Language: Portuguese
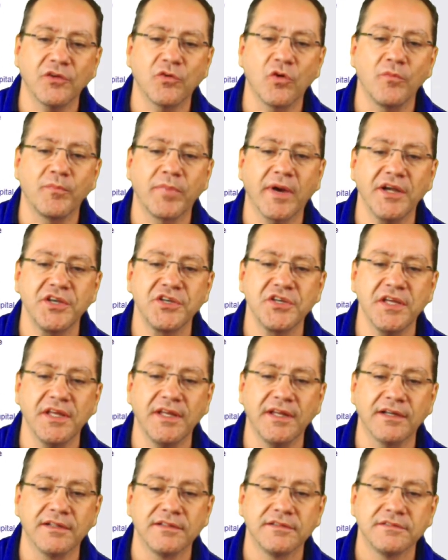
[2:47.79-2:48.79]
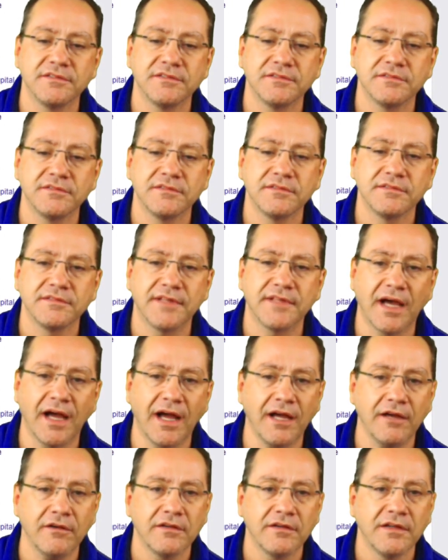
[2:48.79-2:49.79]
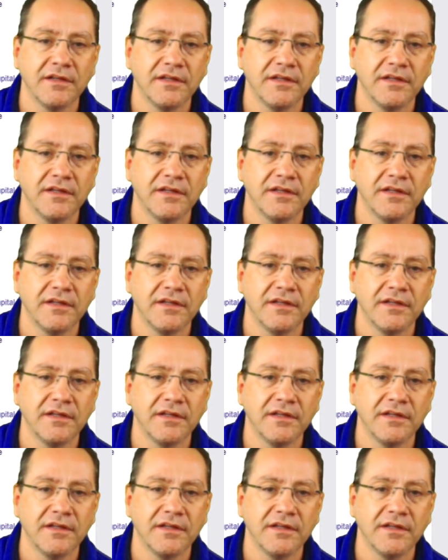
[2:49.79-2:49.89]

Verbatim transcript: compartilha, tá?